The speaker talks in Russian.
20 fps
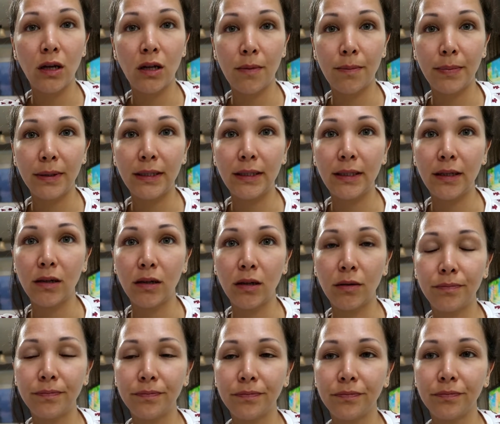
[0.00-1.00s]
она подсела.
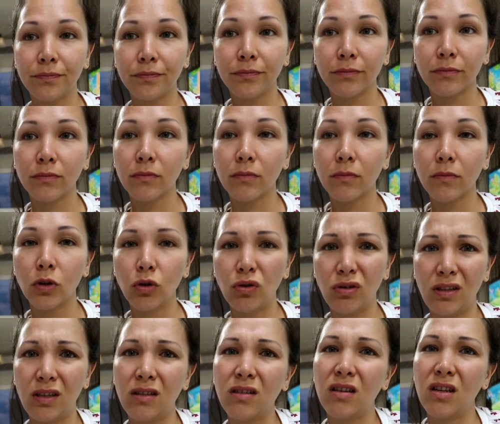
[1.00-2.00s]
Ну,
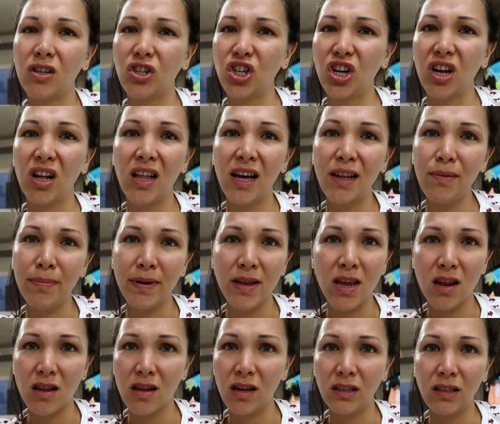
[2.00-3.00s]
естественно, шоколад,
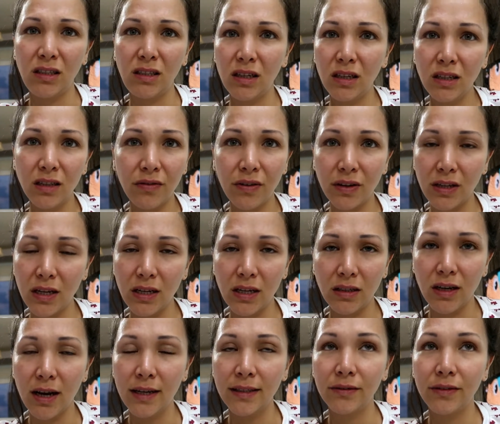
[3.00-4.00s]
понятно, от десертов она не
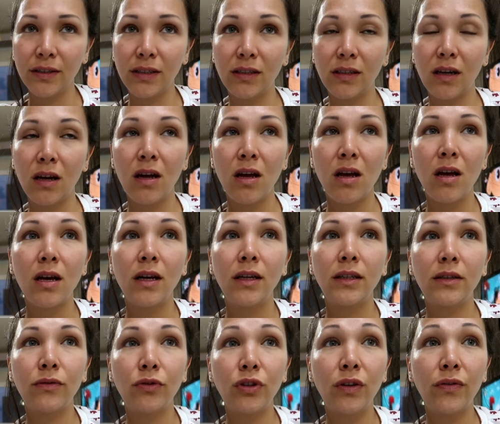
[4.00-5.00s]
отказывается.
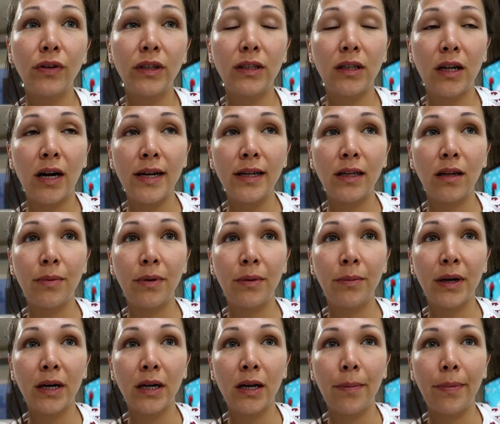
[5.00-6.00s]
Сегодня в ресторане,
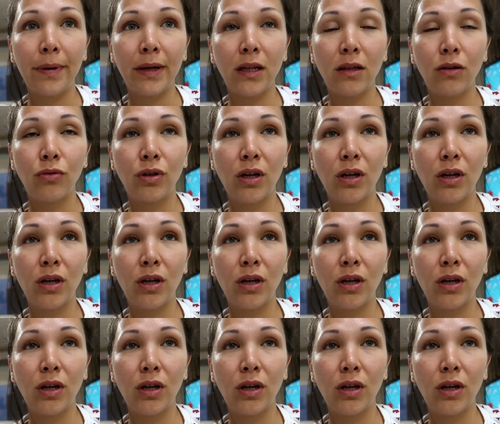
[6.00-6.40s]
например, она поела у